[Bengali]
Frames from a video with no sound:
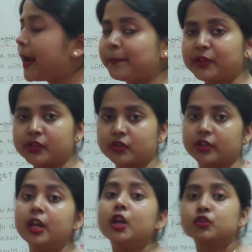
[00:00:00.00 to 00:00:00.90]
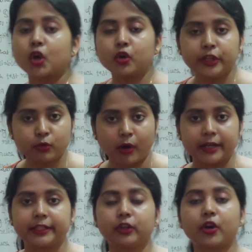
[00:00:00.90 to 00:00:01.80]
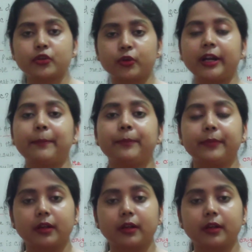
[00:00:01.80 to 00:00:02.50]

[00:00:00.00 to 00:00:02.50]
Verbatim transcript: অ্যান্ড প্রিসিশন যখনই কোয়ালিটি কন্ট্রোলের